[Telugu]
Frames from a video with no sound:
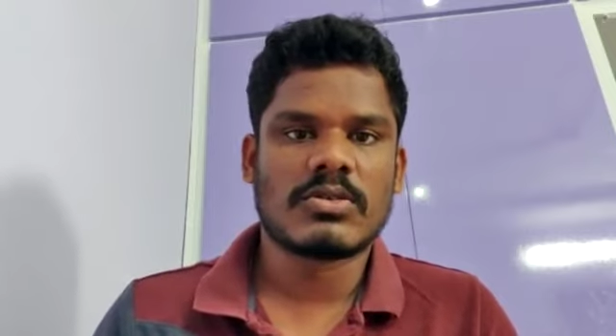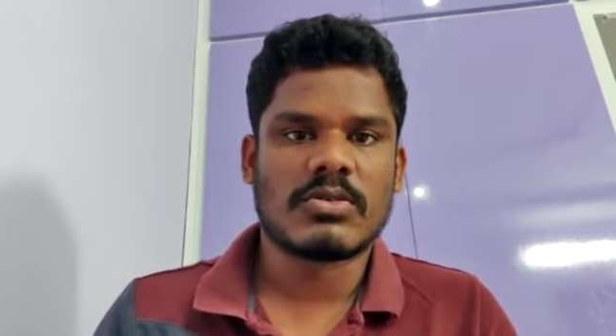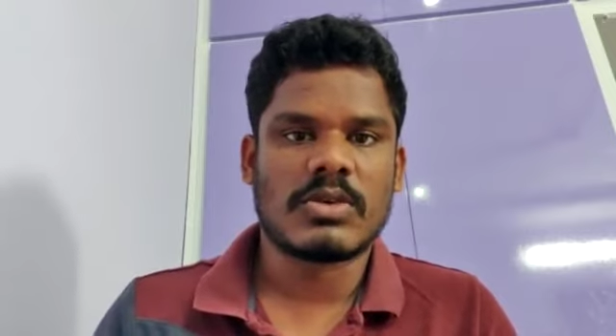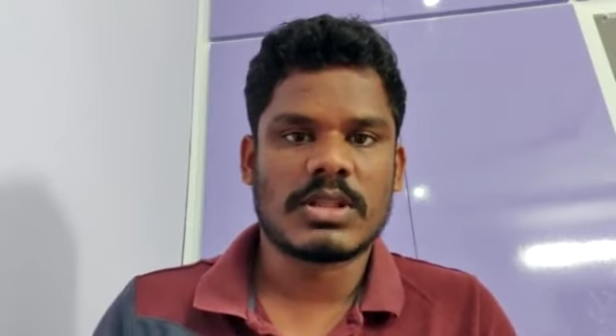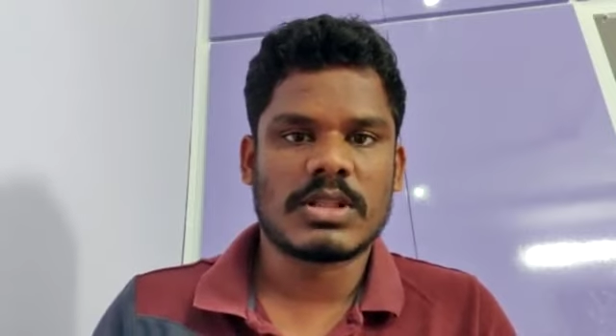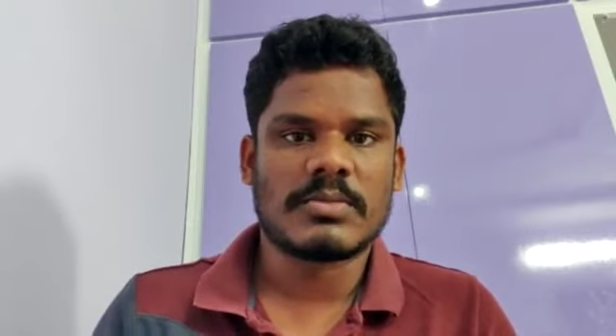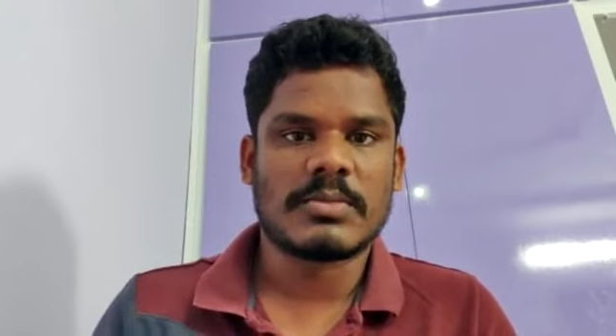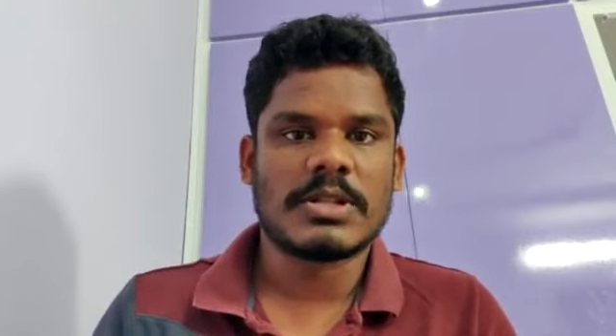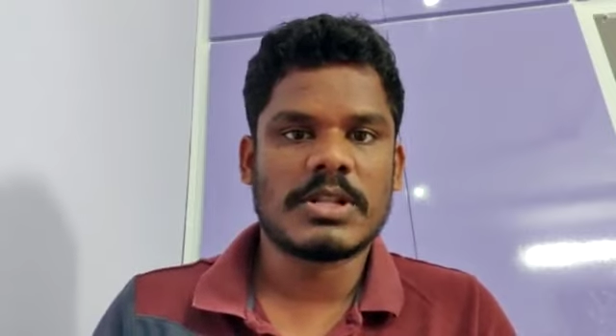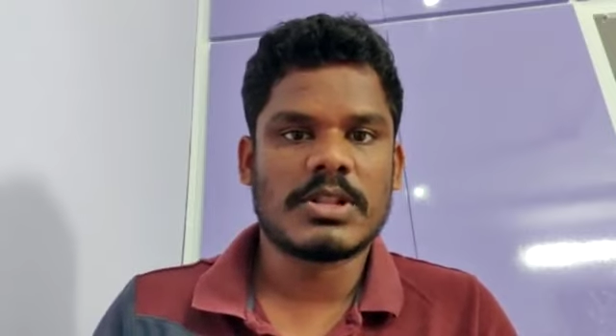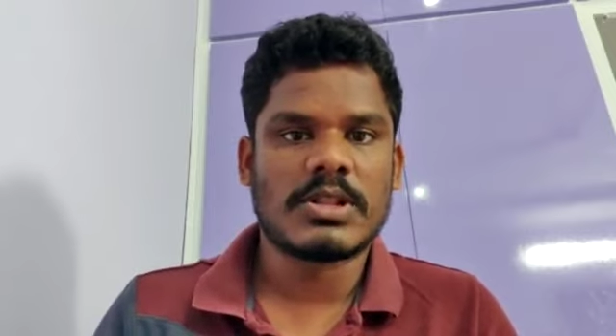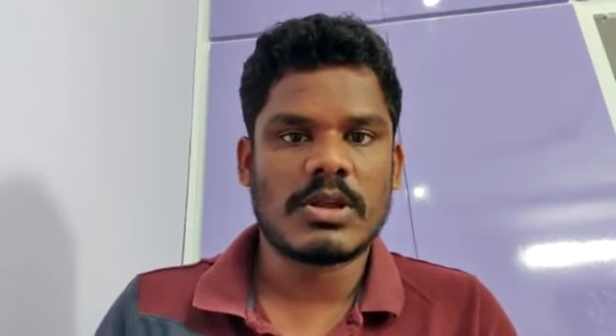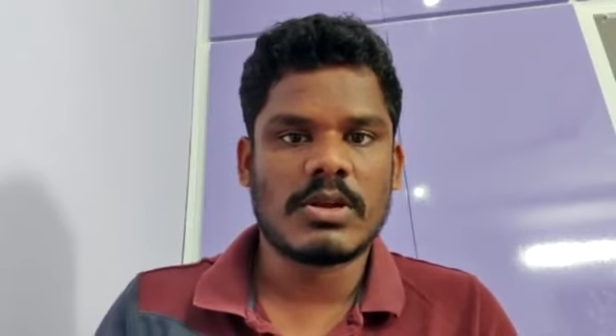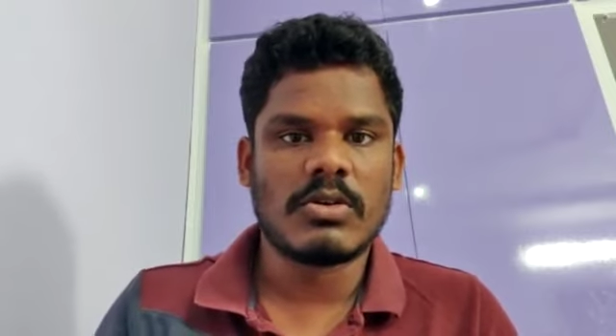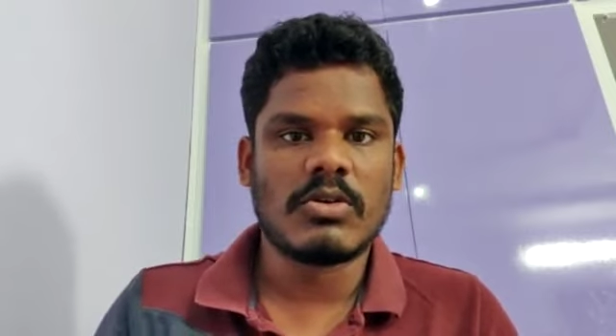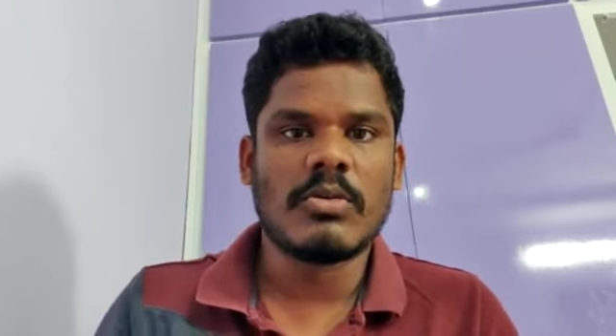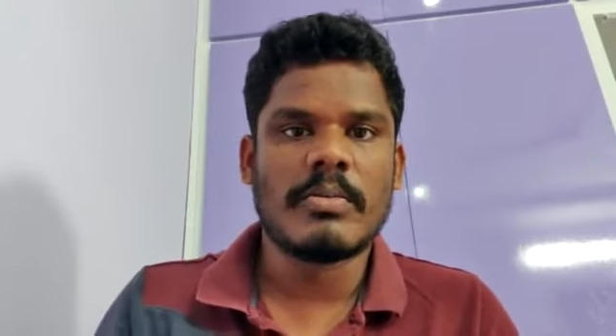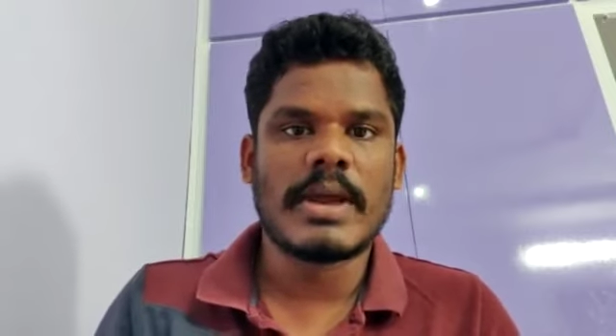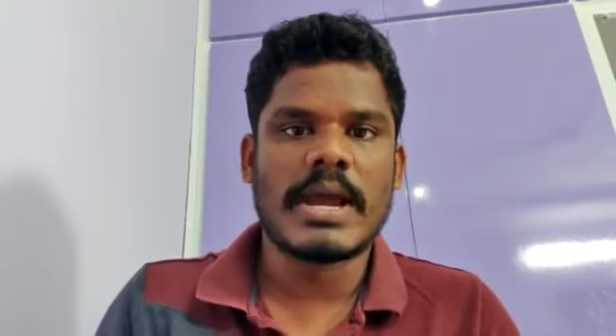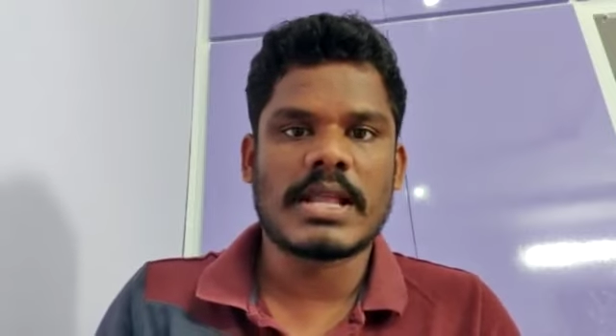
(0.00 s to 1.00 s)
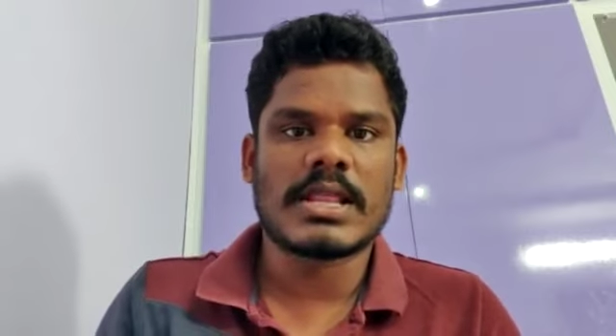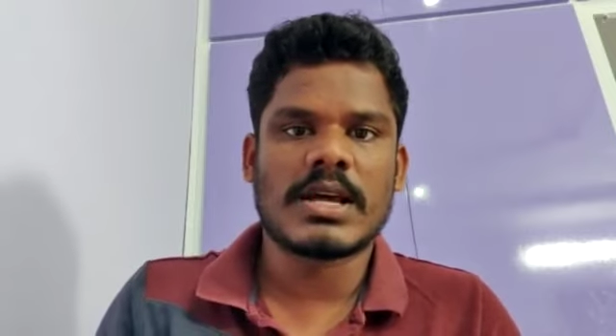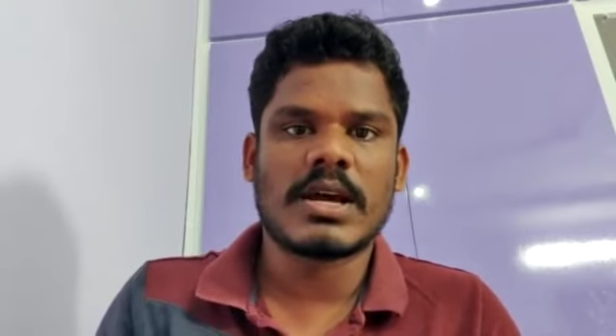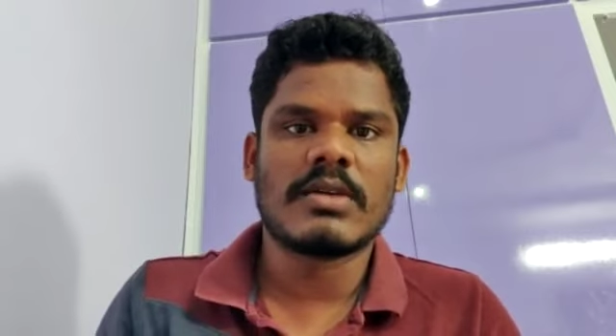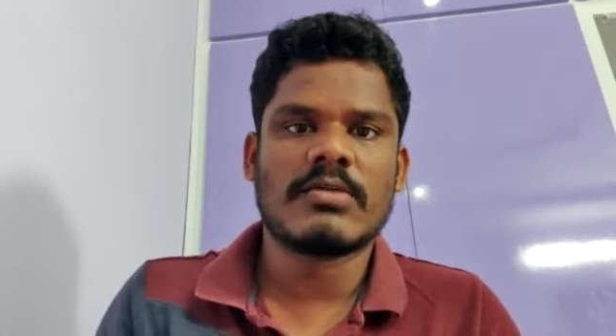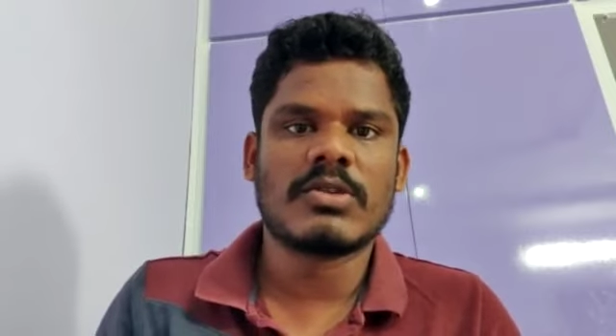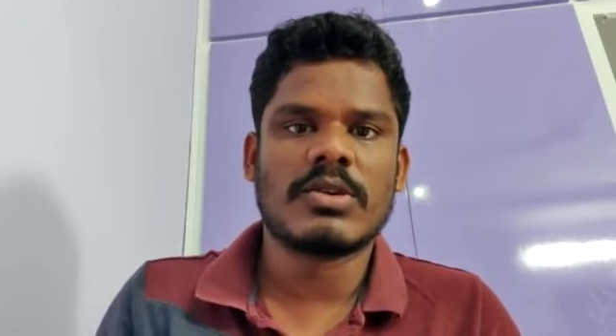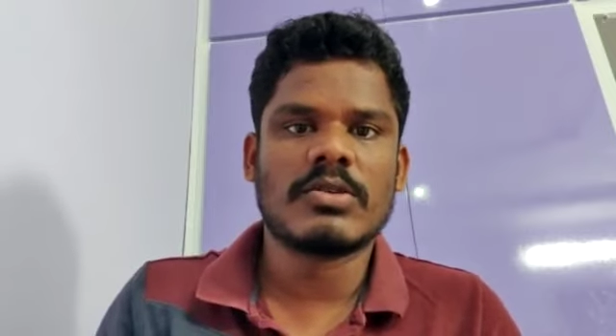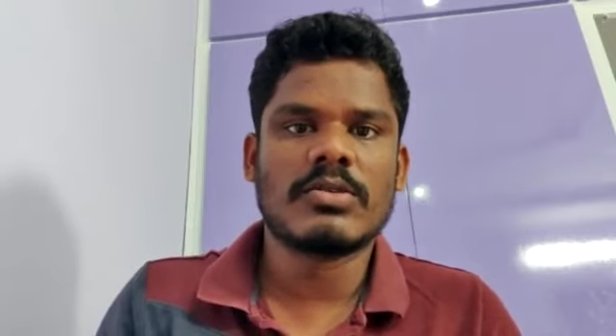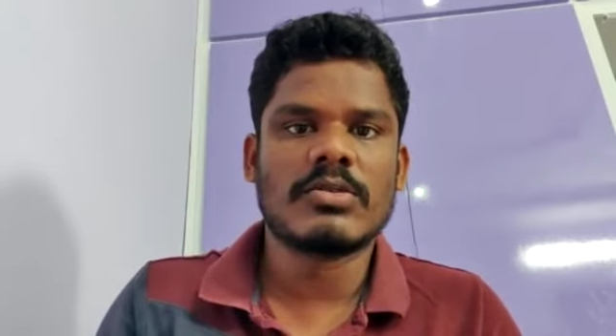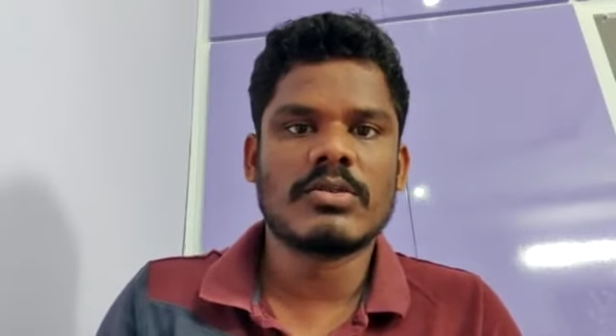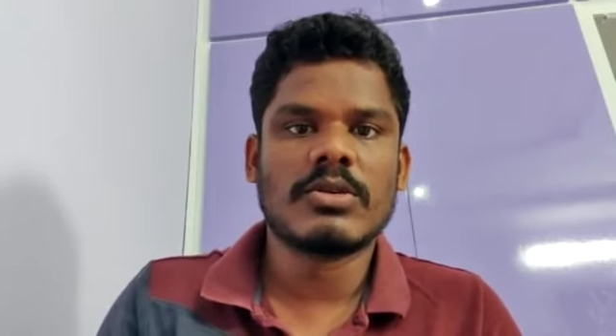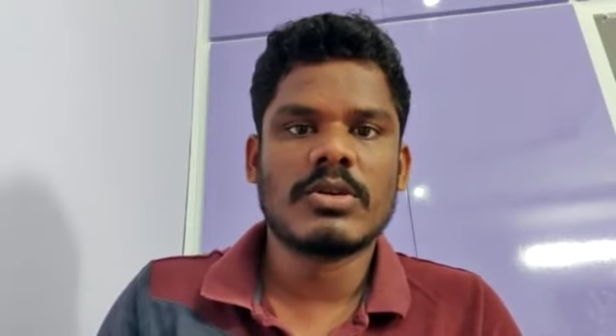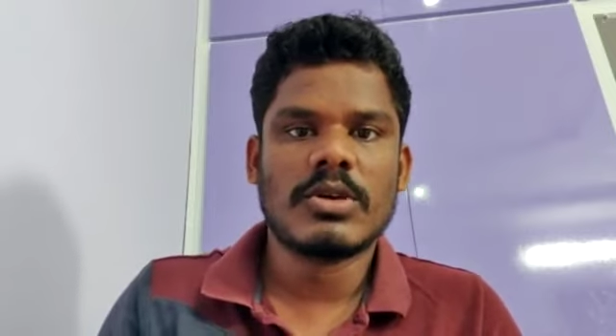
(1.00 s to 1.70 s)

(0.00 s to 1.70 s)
కొంతమంది తెలుగు మేధావులు